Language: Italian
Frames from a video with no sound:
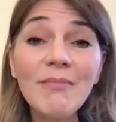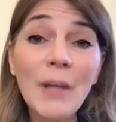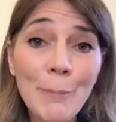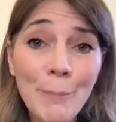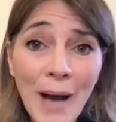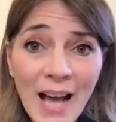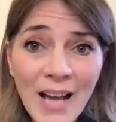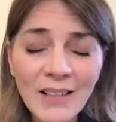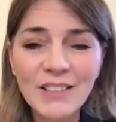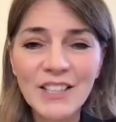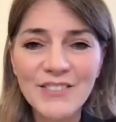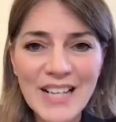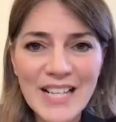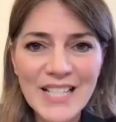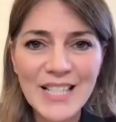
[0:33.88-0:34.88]
ma
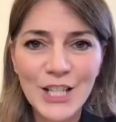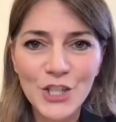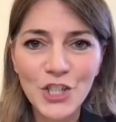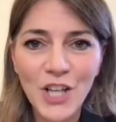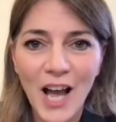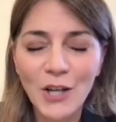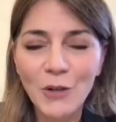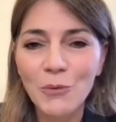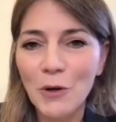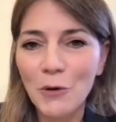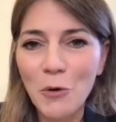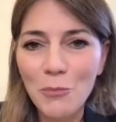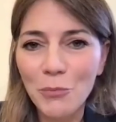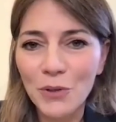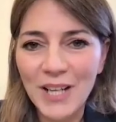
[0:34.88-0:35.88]
deve esserci anche una
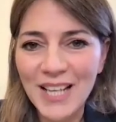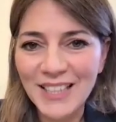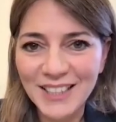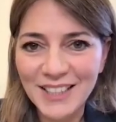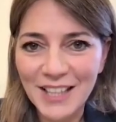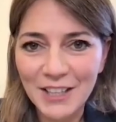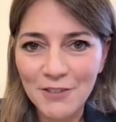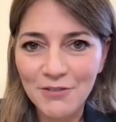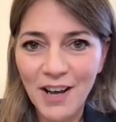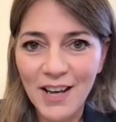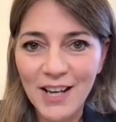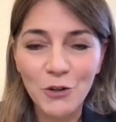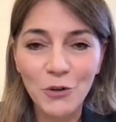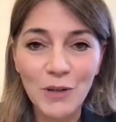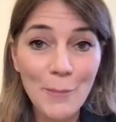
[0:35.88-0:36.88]
componente che ha a che
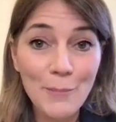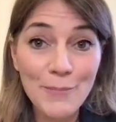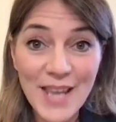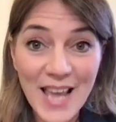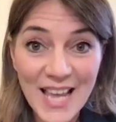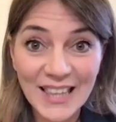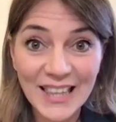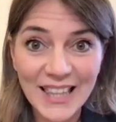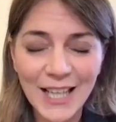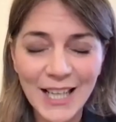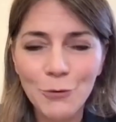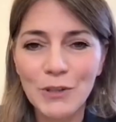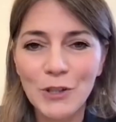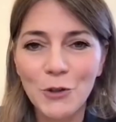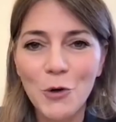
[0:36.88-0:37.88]
fare con
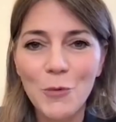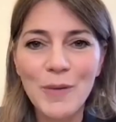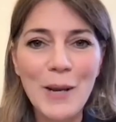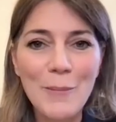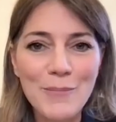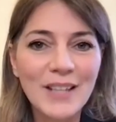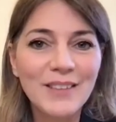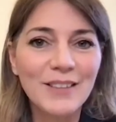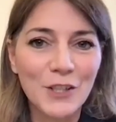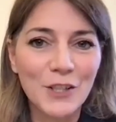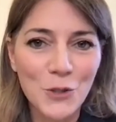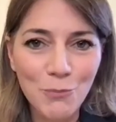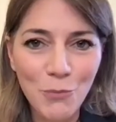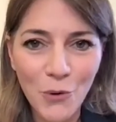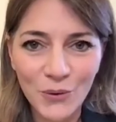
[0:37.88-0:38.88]
l'ambiente, quindi come l'ambiente
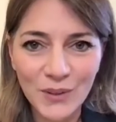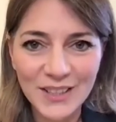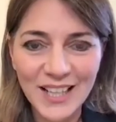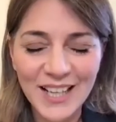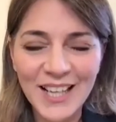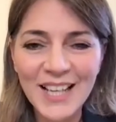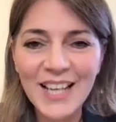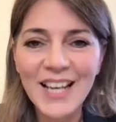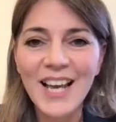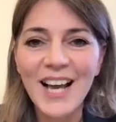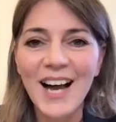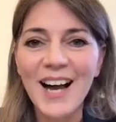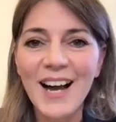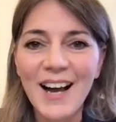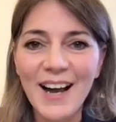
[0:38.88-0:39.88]
risponde
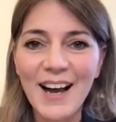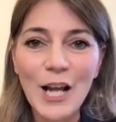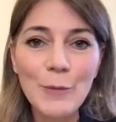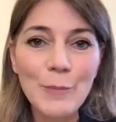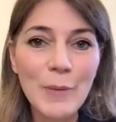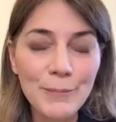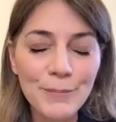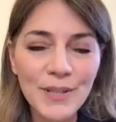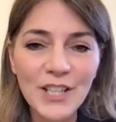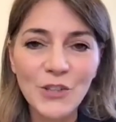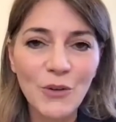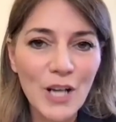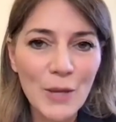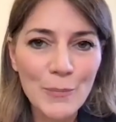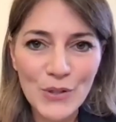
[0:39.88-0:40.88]
a, al
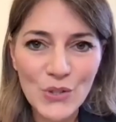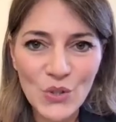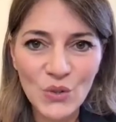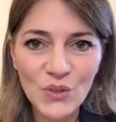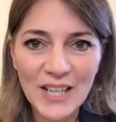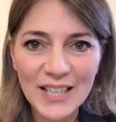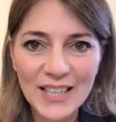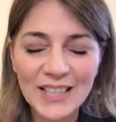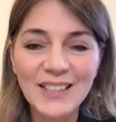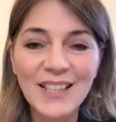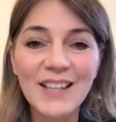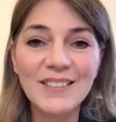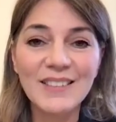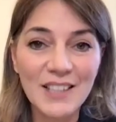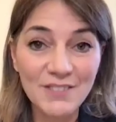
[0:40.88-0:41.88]
bambino, alla persona che
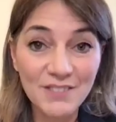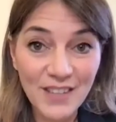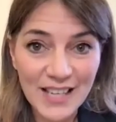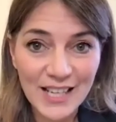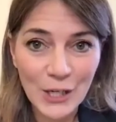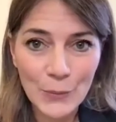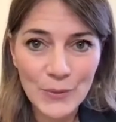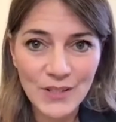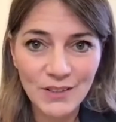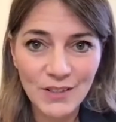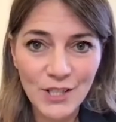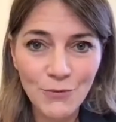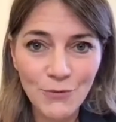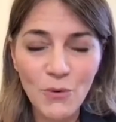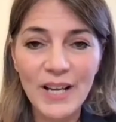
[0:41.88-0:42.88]
tende ad avere queste
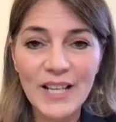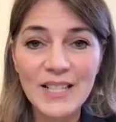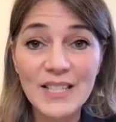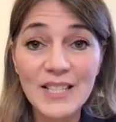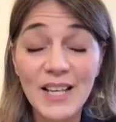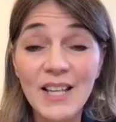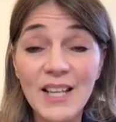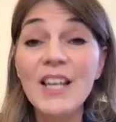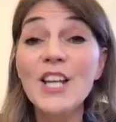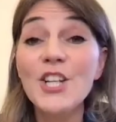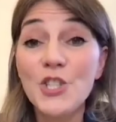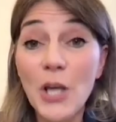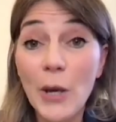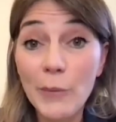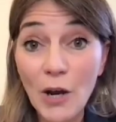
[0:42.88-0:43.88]
disfluenze,
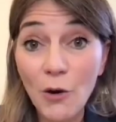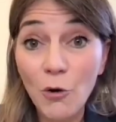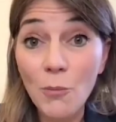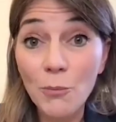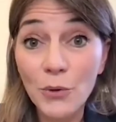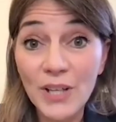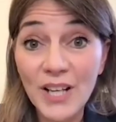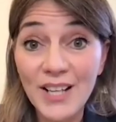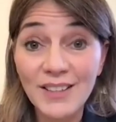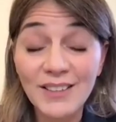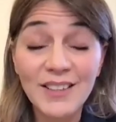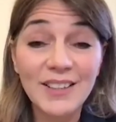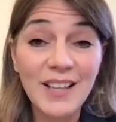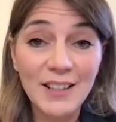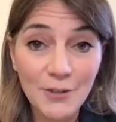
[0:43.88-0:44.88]
c'è una
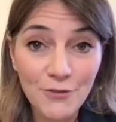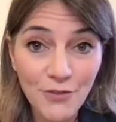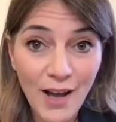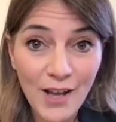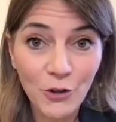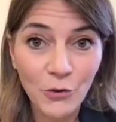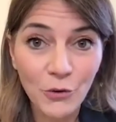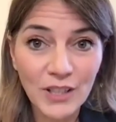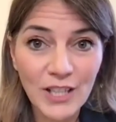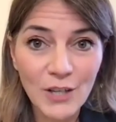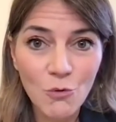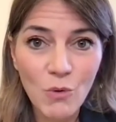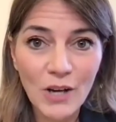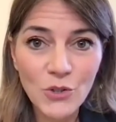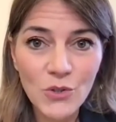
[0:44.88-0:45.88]
componente che ha a che fare con il
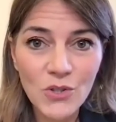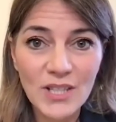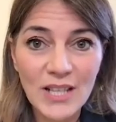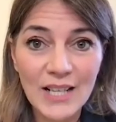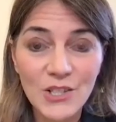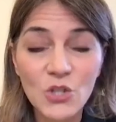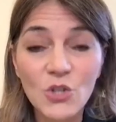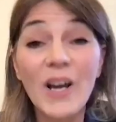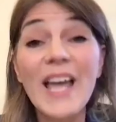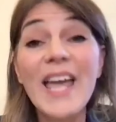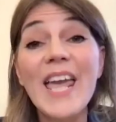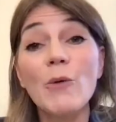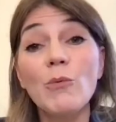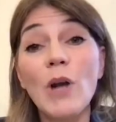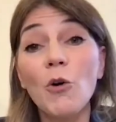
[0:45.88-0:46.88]
linguaggio stesso
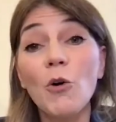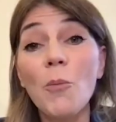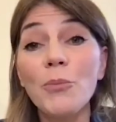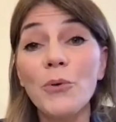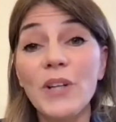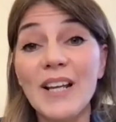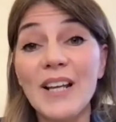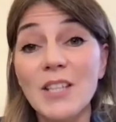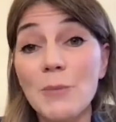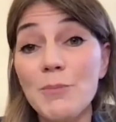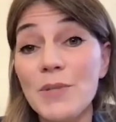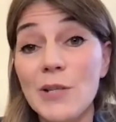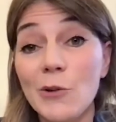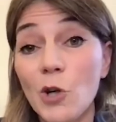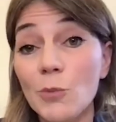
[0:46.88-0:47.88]
e una componente
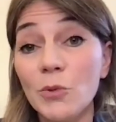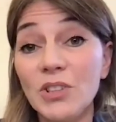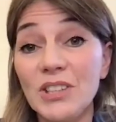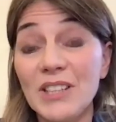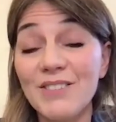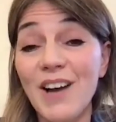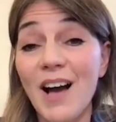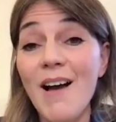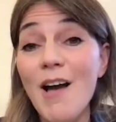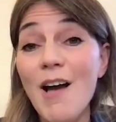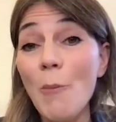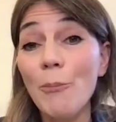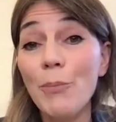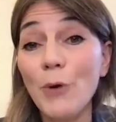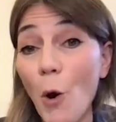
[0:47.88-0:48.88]
psicomotiva
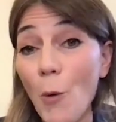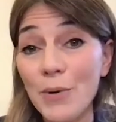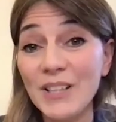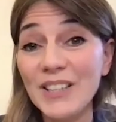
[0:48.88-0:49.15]
propria